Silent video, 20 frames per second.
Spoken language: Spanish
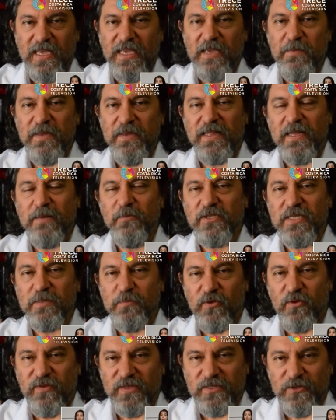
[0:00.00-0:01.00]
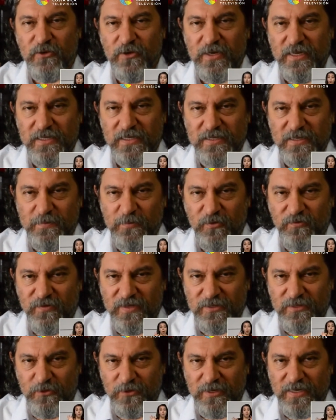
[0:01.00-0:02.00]
Invitamos a profesores y
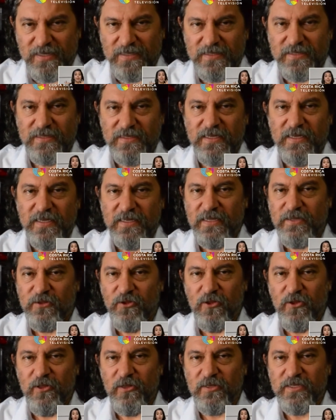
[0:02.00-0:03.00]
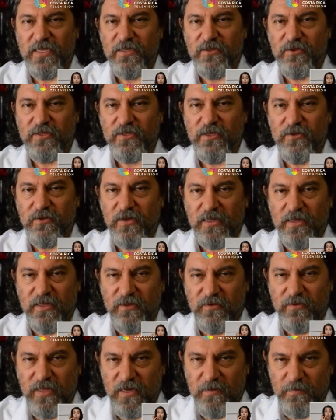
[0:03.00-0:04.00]
profesoras de todos los centros
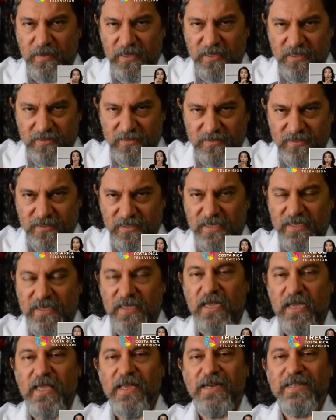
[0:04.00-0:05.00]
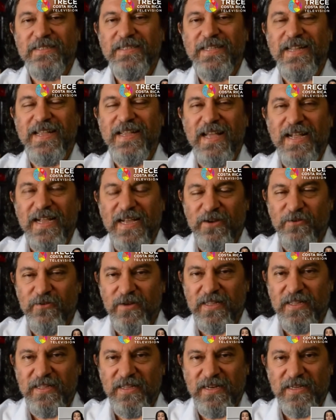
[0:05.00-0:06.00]
educativos del país y a quienes tienen a
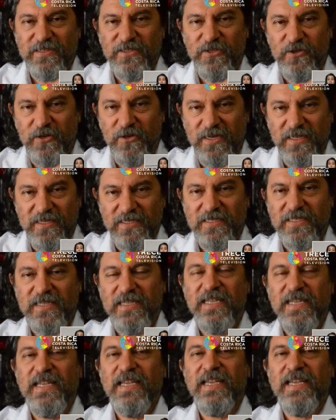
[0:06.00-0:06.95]
cargo las direcciones